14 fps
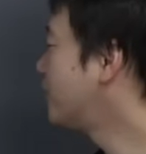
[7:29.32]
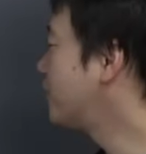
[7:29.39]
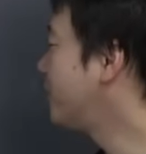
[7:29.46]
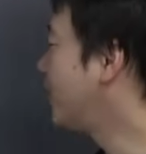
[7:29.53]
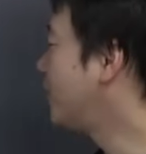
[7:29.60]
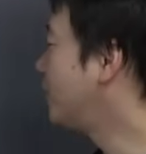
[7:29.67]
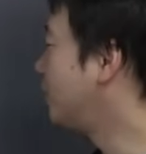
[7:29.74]
地
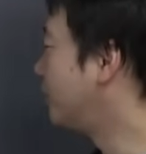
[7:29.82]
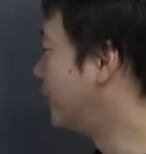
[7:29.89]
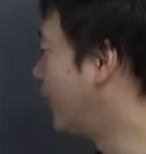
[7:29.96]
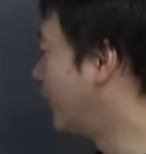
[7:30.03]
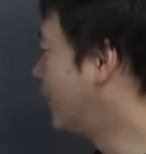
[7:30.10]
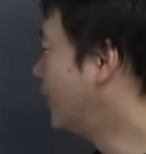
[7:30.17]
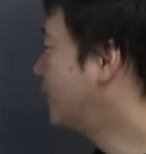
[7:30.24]
名の由
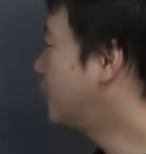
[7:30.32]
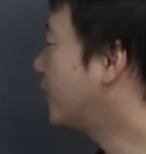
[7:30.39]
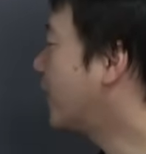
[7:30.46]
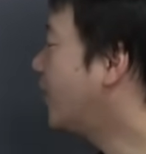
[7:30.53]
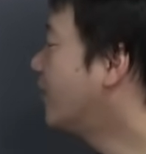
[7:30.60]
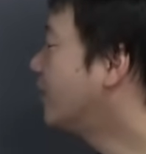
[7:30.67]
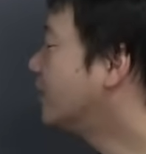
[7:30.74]
来と
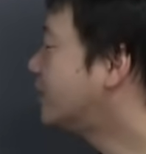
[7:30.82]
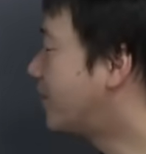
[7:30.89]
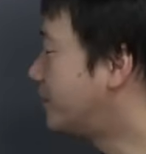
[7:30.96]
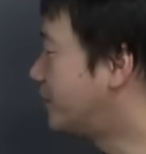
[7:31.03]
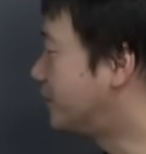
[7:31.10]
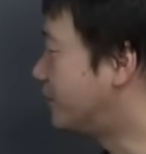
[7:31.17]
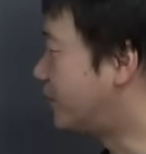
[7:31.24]
か
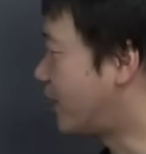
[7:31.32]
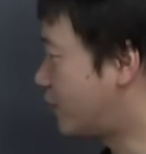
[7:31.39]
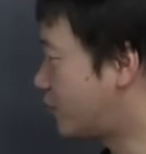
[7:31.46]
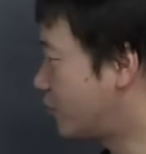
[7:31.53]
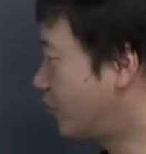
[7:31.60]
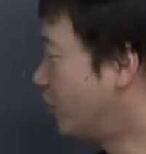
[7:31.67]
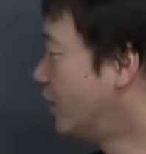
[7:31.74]
産物伝
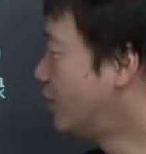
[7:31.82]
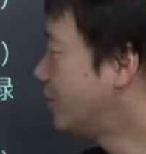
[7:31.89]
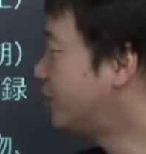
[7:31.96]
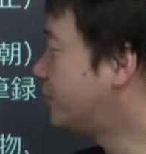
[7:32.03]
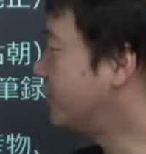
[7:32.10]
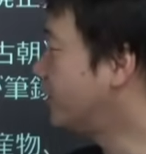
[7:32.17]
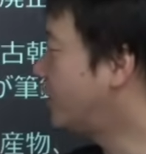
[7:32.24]
承
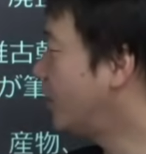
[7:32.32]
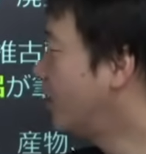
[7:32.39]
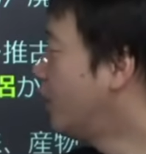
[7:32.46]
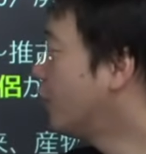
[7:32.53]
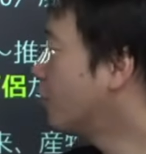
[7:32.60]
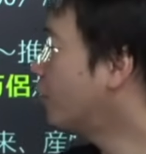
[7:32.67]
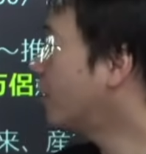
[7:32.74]
につい
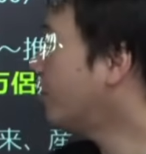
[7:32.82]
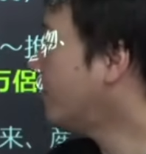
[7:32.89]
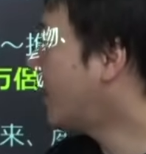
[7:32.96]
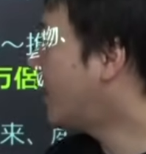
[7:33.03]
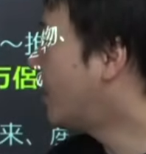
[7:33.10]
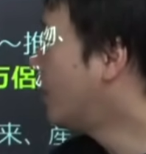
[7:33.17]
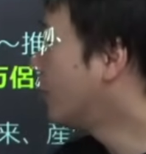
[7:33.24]
て、これ
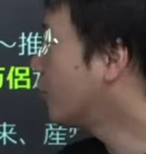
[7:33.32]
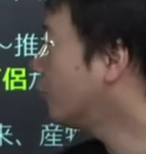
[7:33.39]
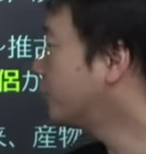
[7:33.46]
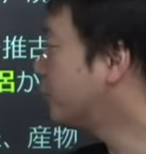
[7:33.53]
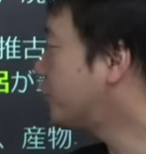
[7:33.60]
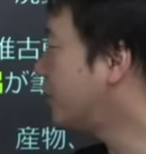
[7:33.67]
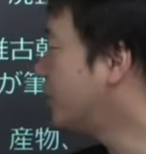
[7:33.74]
はこ
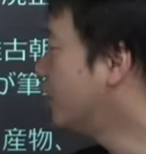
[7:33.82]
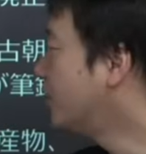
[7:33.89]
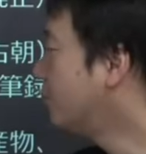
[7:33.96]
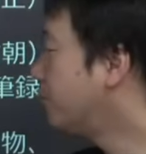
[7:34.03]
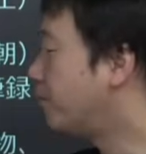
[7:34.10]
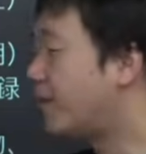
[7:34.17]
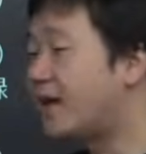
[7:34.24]
の時
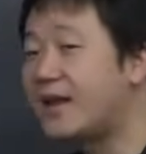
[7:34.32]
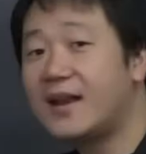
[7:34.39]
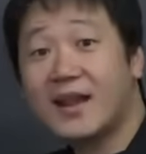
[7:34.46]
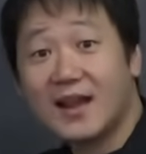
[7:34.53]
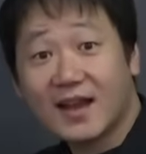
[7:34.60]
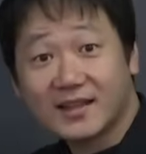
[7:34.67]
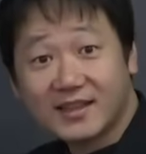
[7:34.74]
命
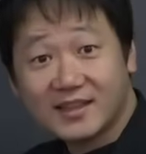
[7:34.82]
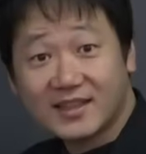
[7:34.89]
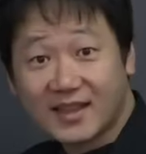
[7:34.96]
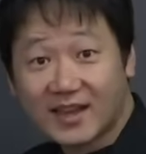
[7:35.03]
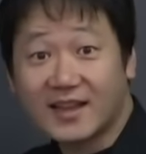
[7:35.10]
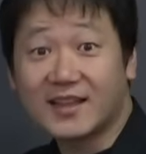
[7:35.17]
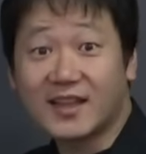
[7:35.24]
令が出た
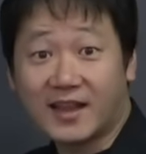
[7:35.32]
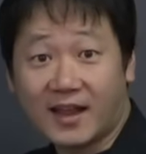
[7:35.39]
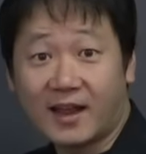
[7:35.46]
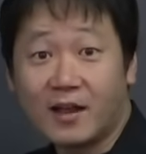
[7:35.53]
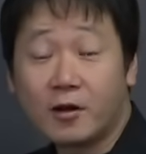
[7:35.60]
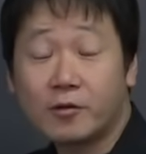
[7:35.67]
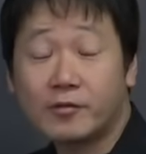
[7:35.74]
だけで
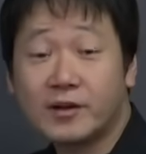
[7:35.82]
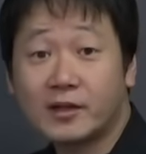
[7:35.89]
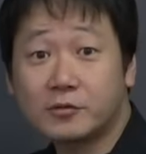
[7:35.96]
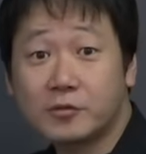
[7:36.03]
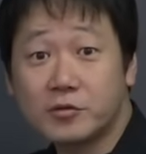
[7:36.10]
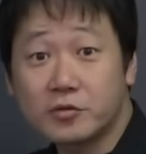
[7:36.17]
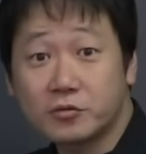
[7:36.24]
ね、この
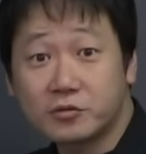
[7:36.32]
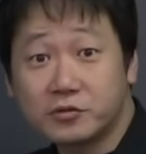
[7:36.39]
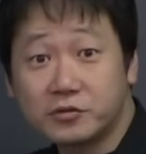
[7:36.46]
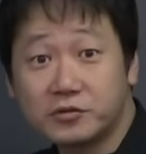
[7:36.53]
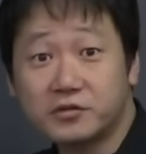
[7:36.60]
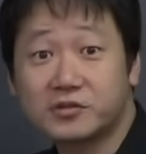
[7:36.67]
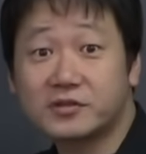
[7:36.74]
後ちょっと
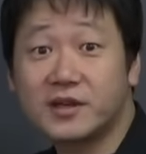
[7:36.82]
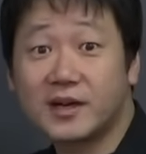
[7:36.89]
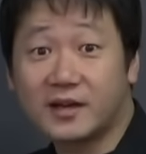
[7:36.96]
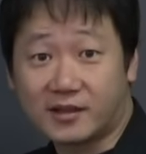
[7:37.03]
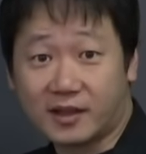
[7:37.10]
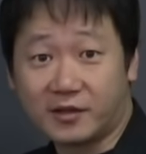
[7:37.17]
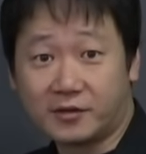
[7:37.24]
ずつ作ら
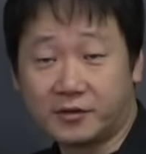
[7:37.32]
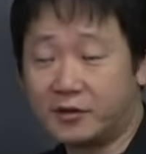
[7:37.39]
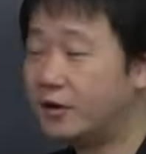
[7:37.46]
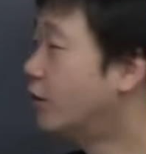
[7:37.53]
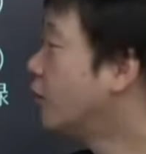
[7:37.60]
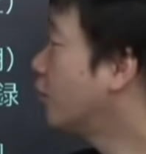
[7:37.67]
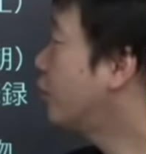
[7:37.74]
れていく。
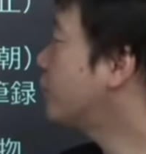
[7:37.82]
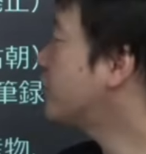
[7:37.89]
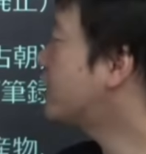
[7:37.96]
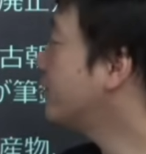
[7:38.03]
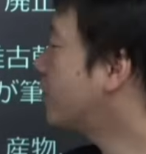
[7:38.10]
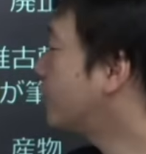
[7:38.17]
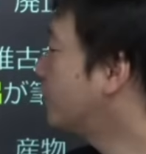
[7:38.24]
古事
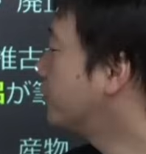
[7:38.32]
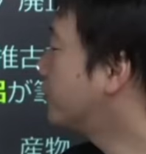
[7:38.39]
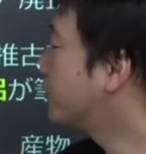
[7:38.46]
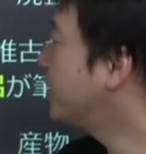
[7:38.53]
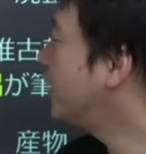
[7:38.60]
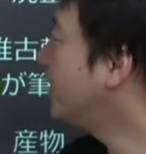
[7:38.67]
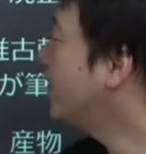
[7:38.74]
記はこの
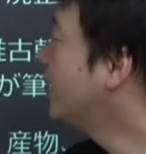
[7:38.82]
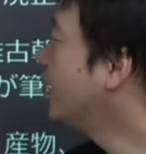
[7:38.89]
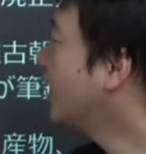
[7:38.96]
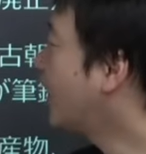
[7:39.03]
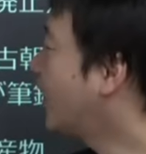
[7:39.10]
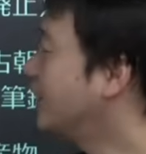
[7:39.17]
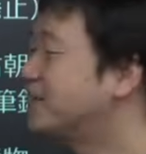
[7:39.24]
時に
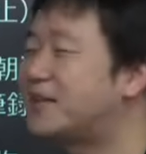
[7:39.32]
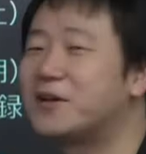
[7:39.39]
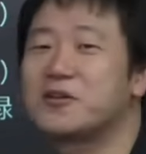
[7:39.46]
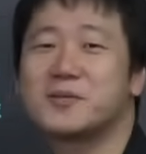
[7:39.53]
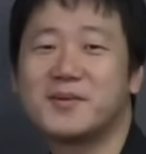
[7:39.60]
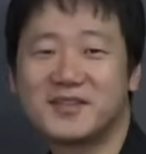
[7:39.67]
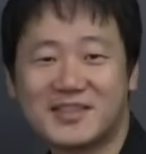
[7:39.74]
完成
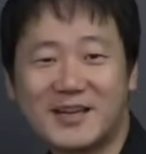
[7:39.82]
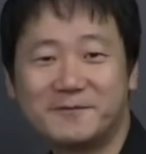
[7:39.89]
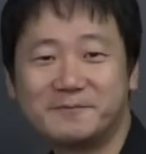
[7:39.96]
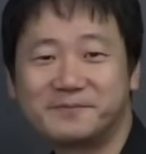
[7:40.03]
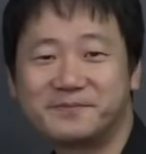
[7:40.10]
をしました。